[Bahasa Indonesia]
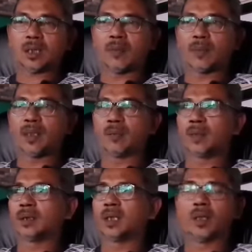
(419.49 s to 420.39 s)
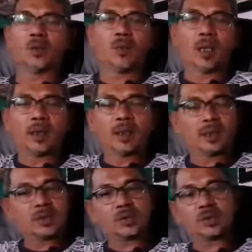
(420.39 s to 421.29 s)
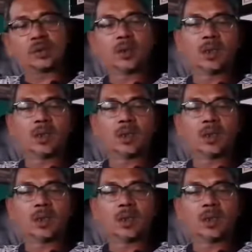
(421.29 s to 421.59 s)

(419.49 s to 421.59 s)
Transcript: apa namanya humanis